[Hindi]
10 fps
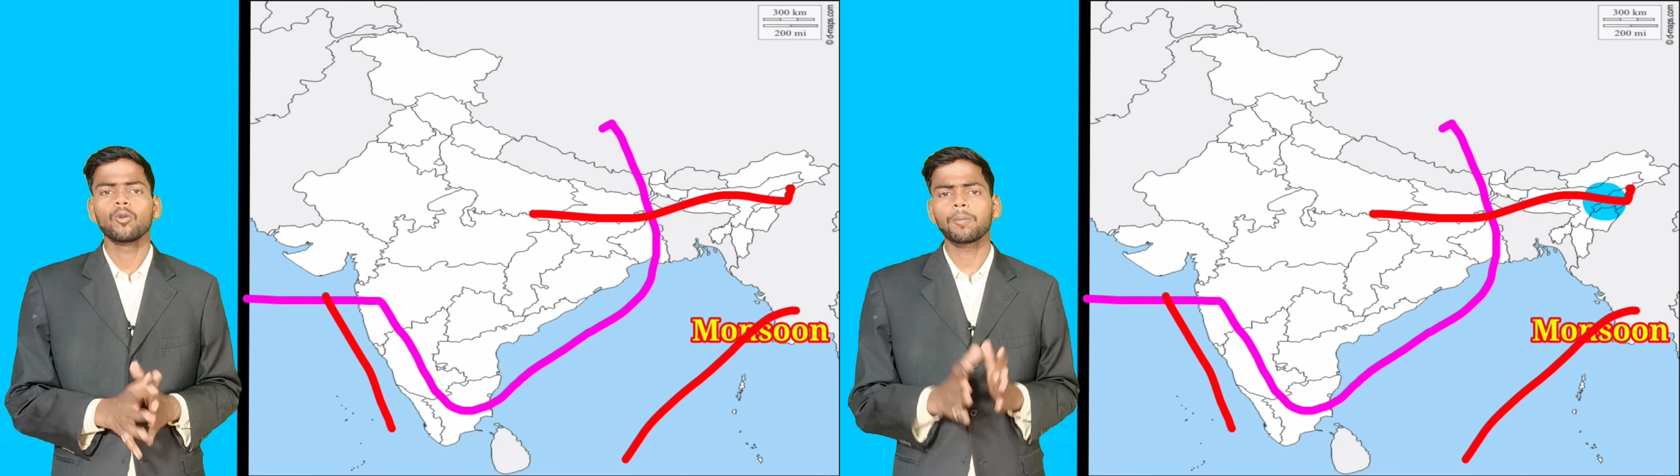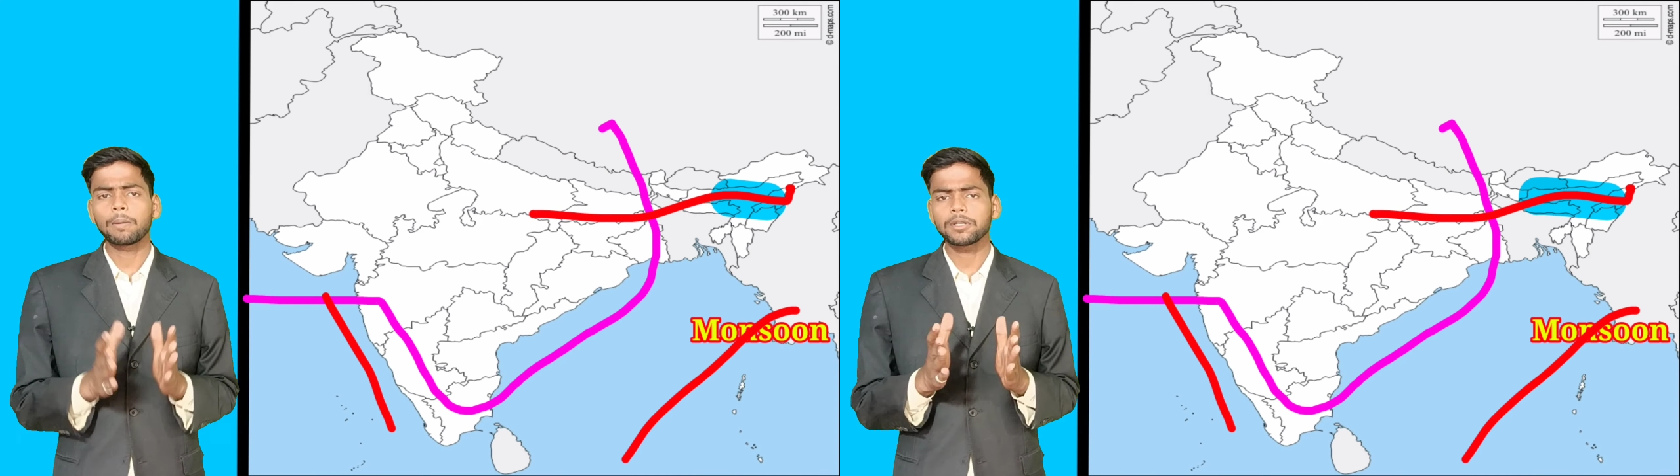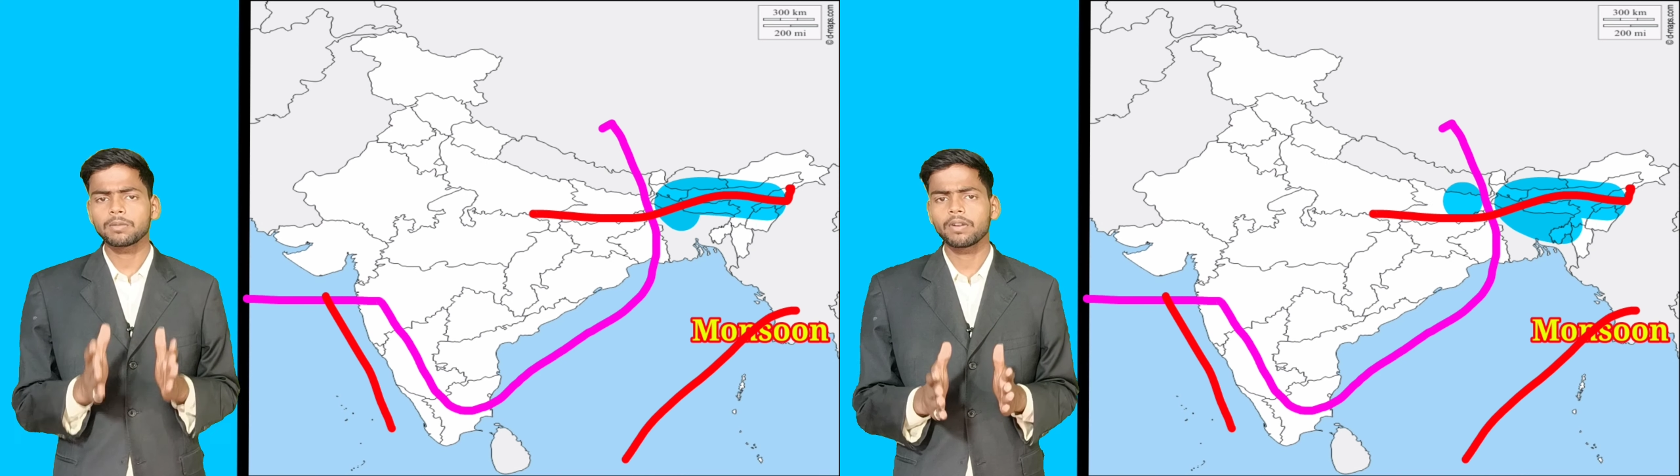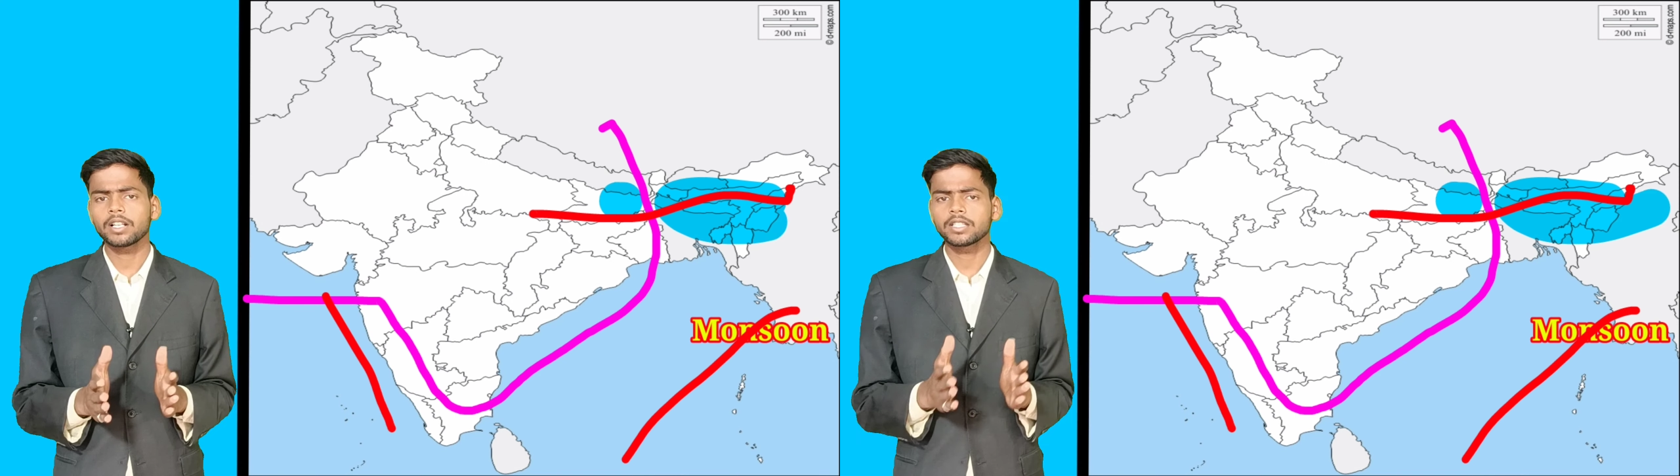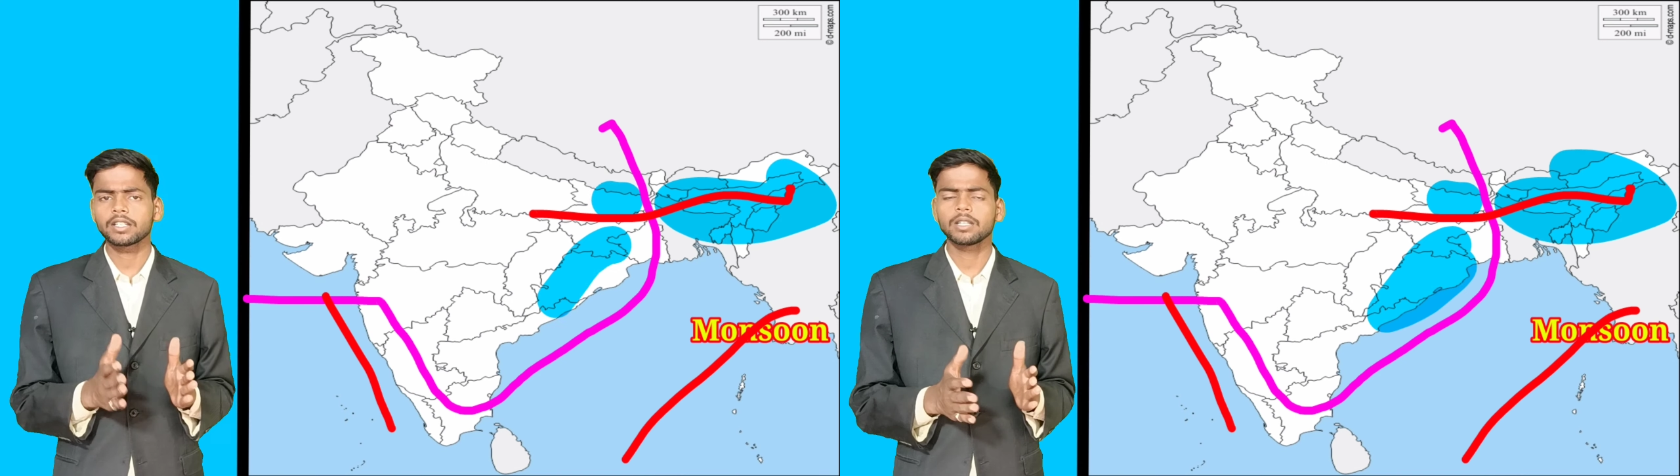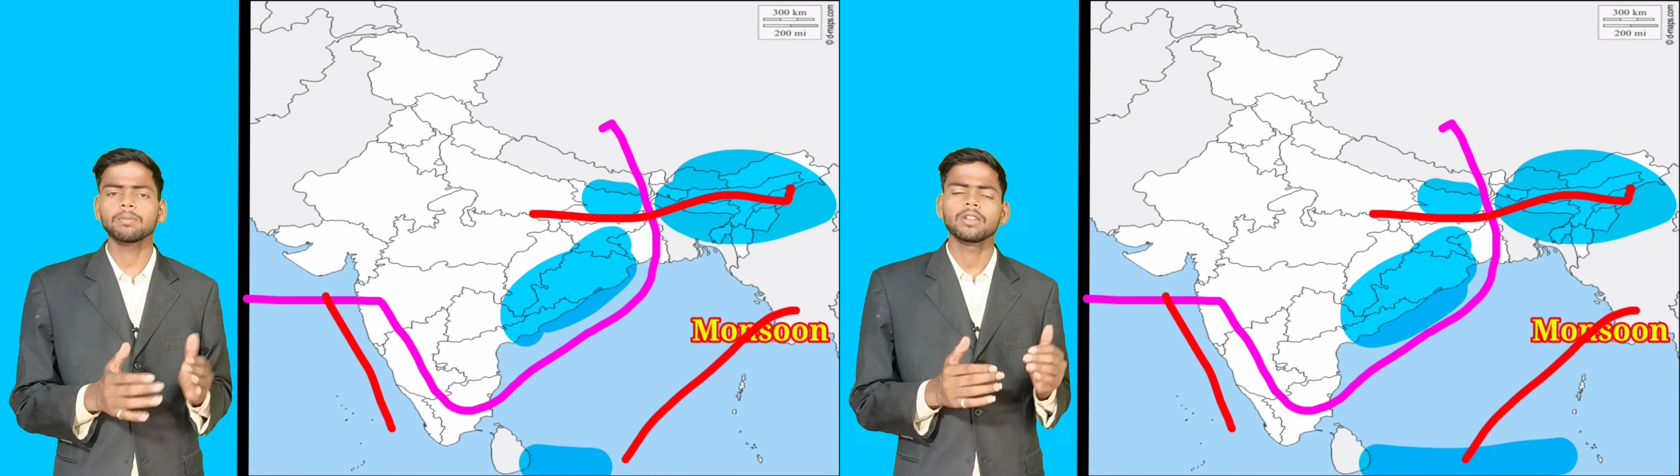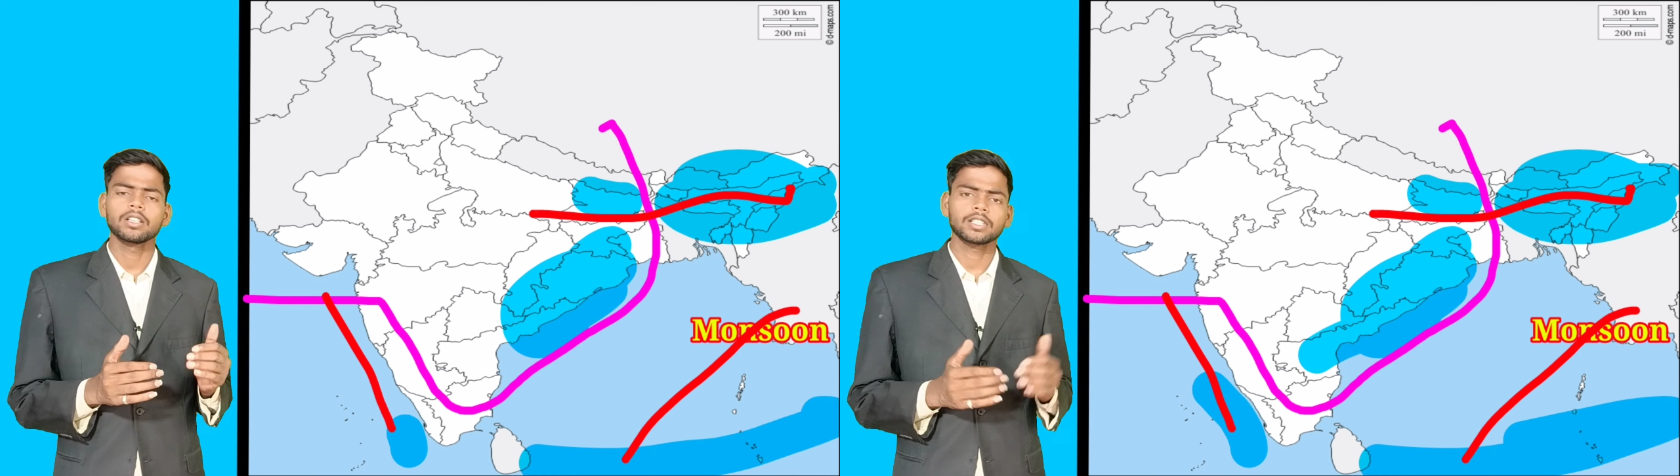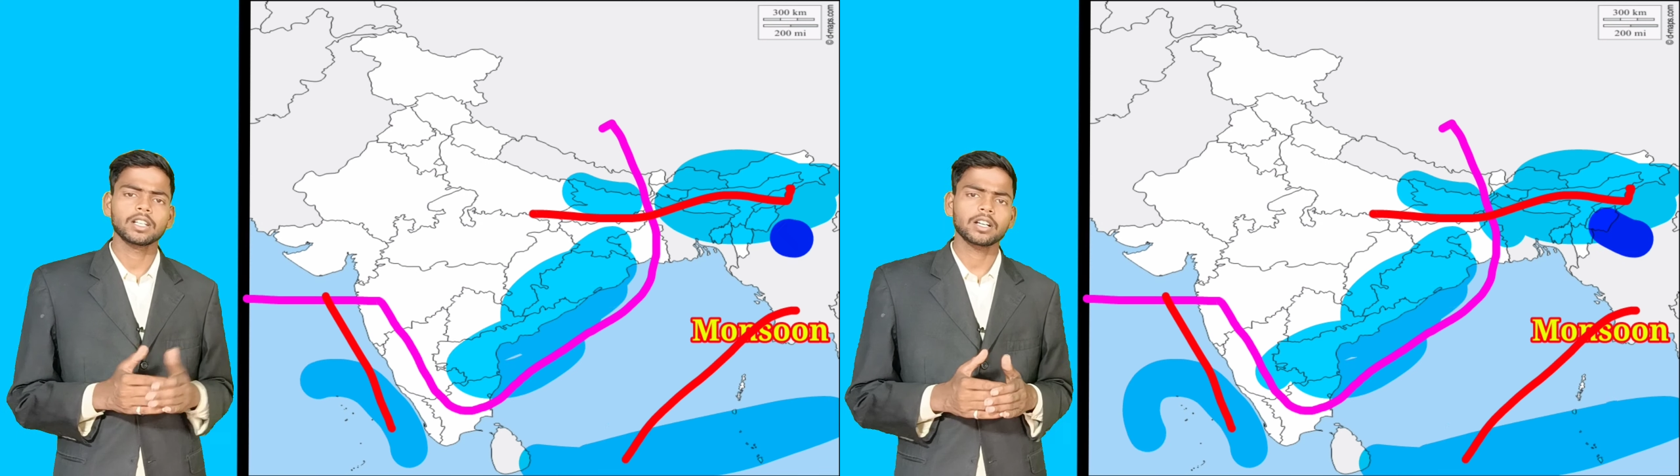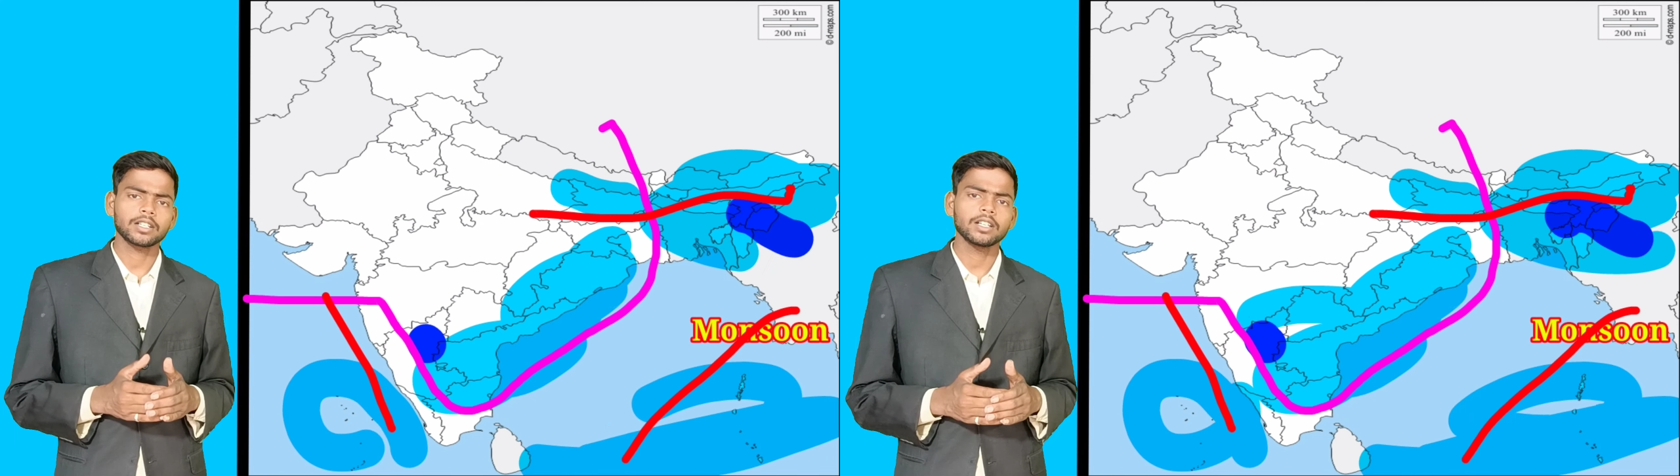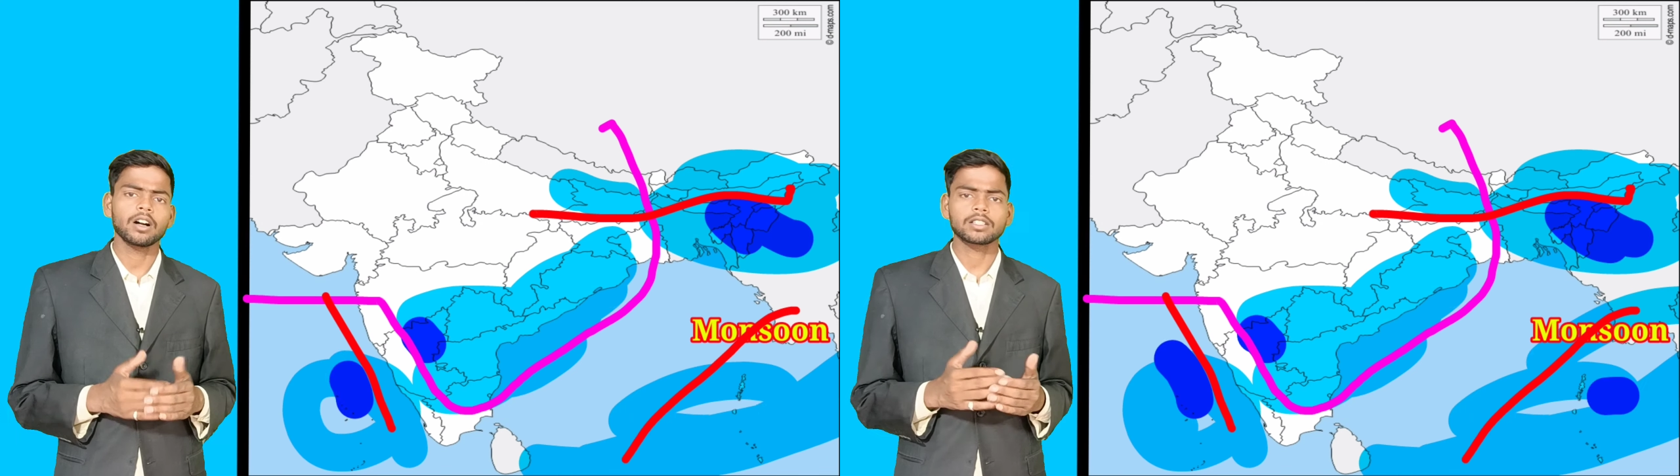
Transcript: फिर पश्चिम बंगाल सिक्किम से लेकर के